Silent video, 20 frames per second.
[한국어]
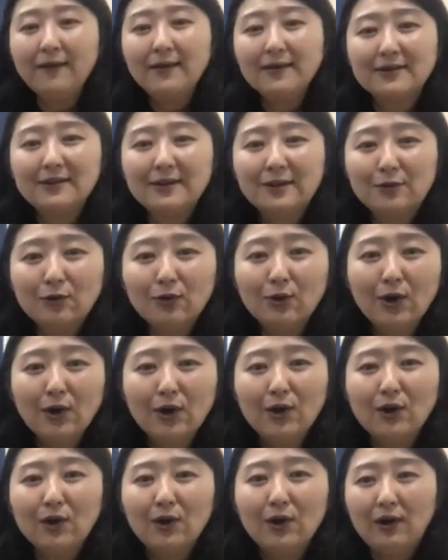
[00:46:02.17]
그리고
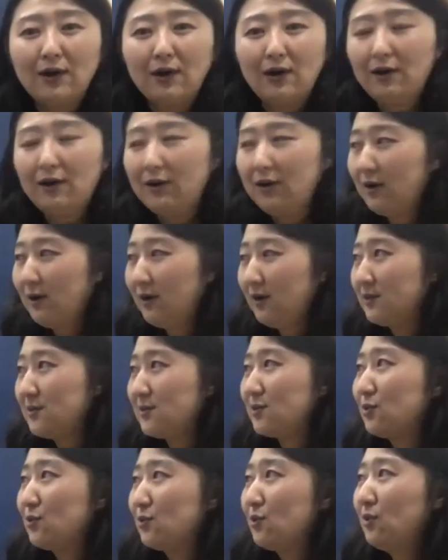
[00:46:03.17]
어,
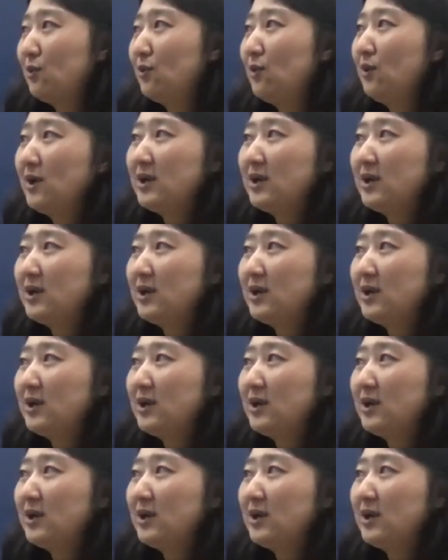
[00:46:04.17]
또